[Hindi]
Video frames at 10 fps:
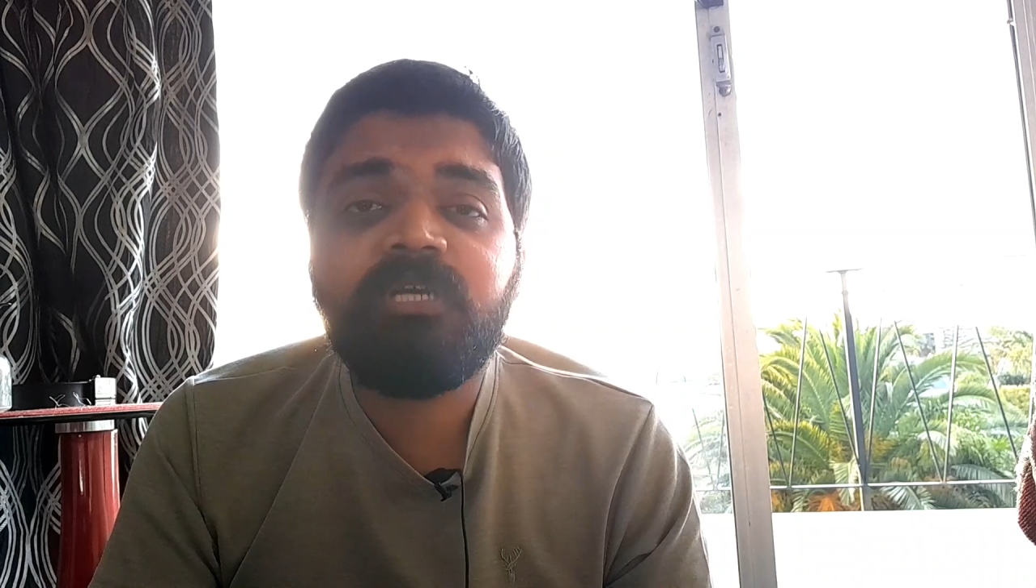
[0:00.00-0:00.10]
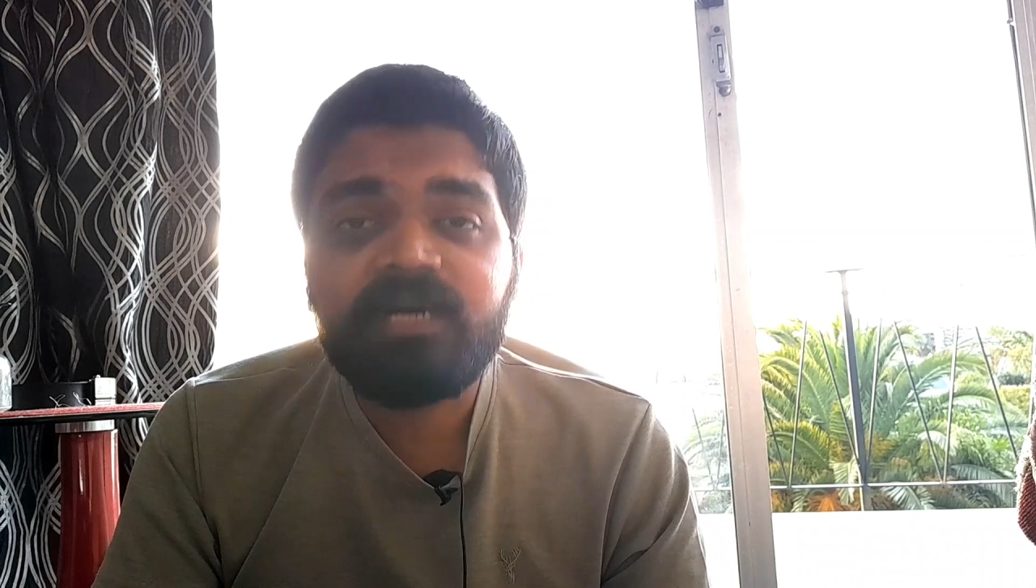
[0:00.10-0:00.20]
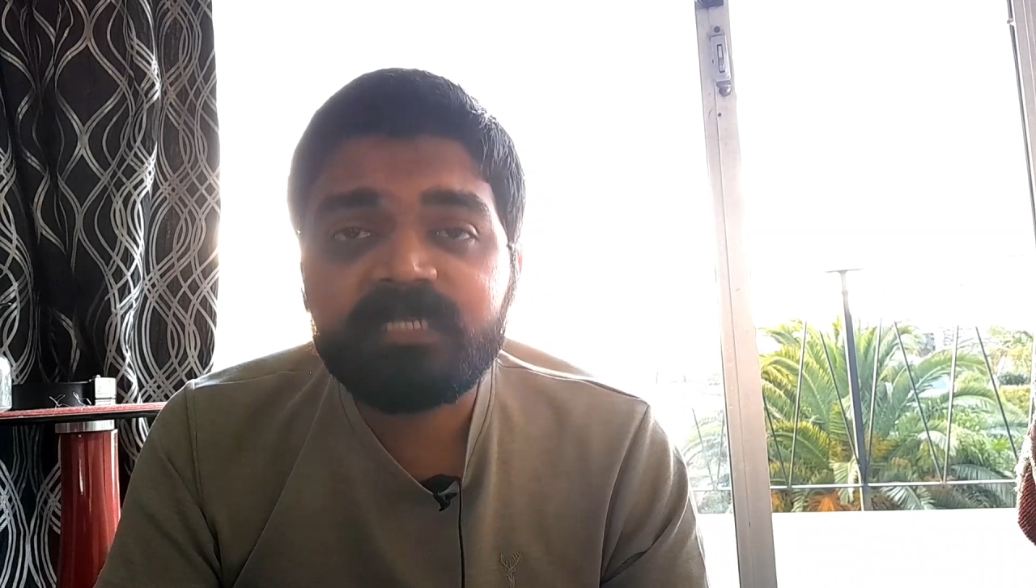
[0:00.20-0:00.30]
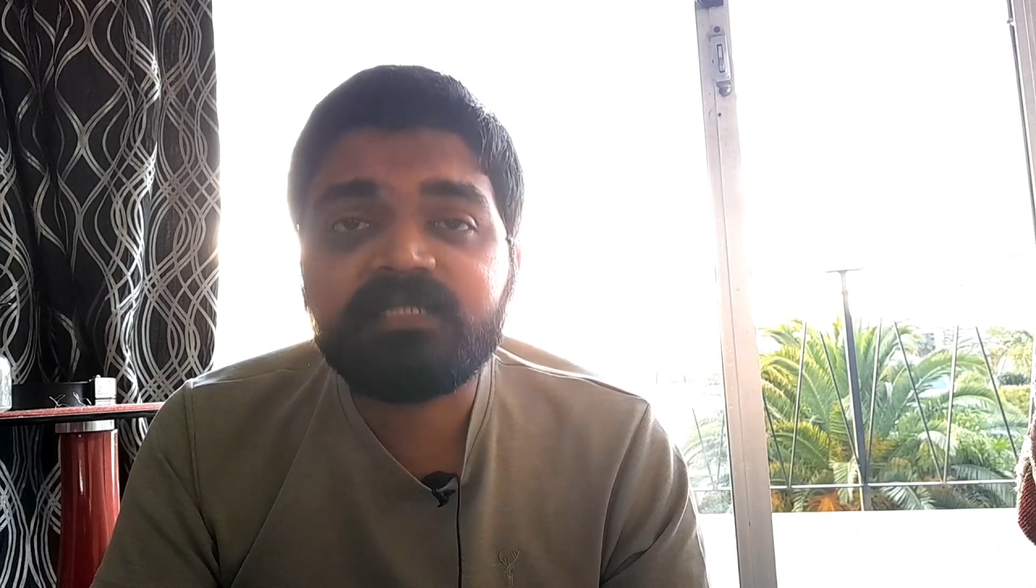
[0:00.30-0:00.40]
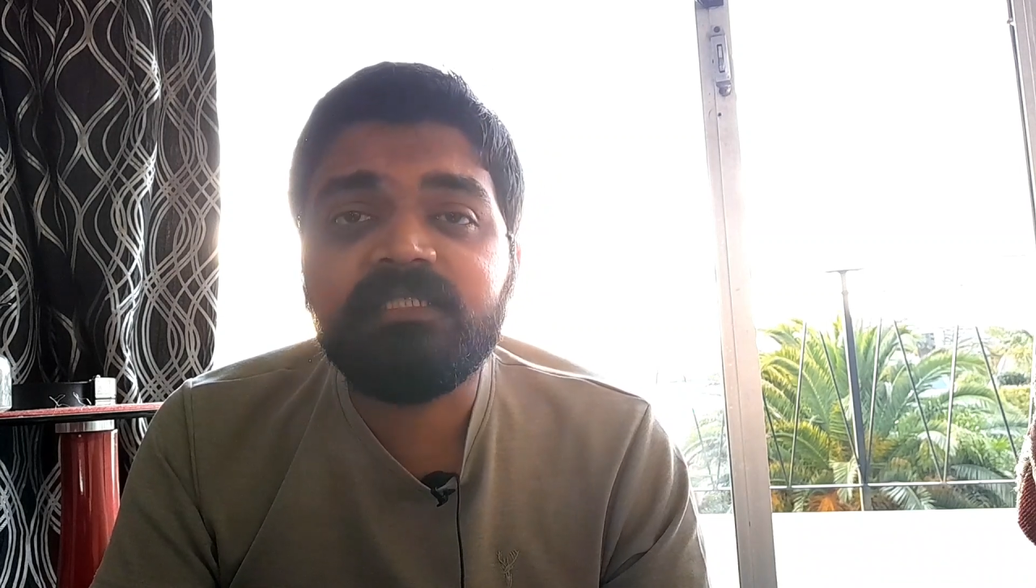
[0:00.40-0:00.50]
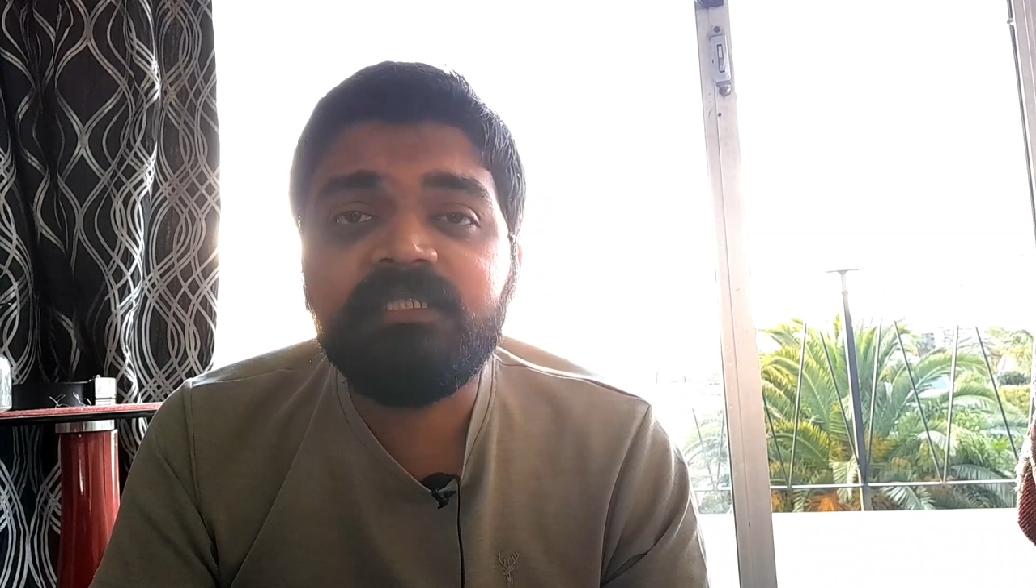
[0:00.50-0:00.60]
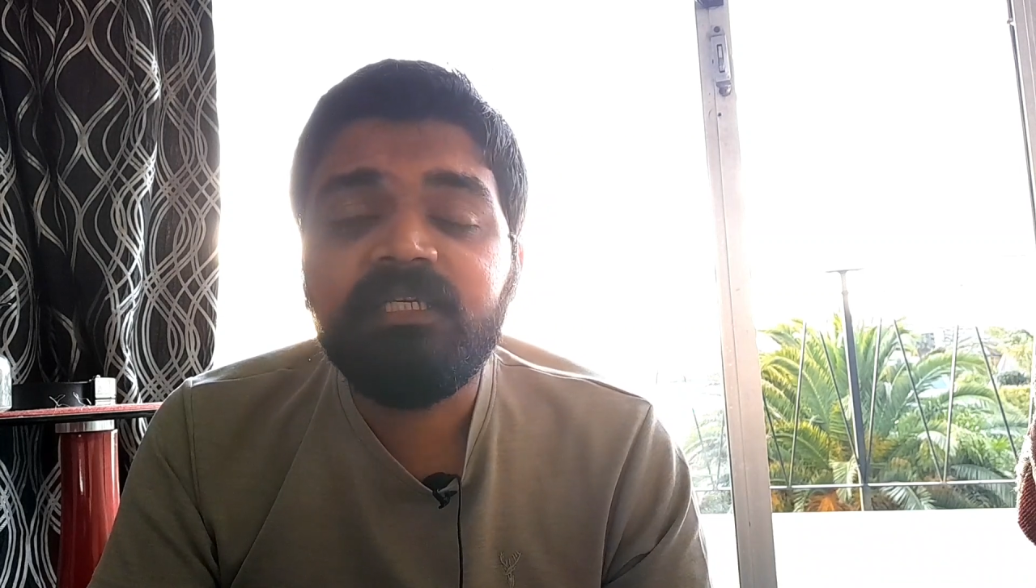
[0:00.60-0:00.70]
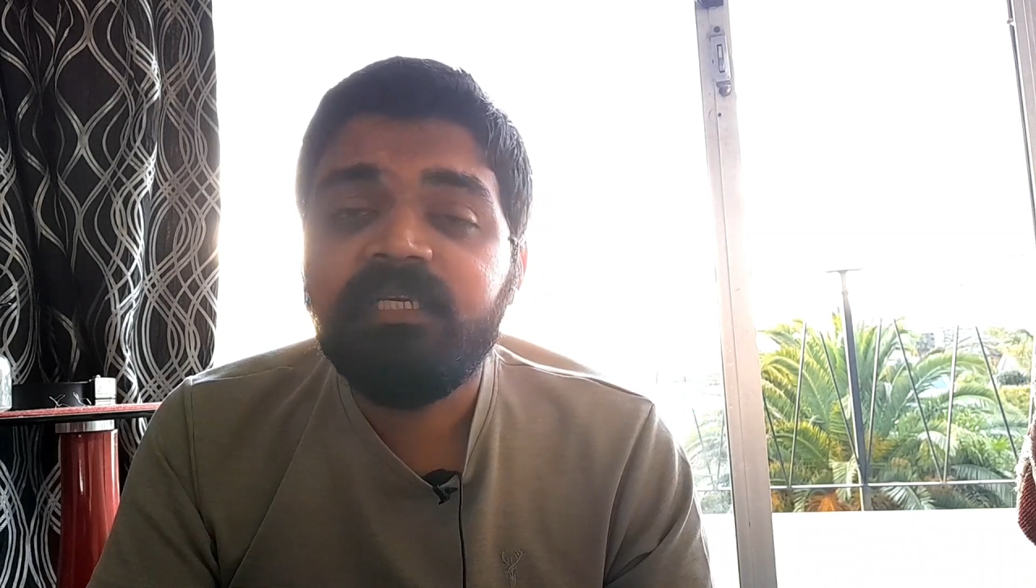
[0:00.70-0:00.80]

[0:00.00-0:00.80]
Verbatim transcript: खासी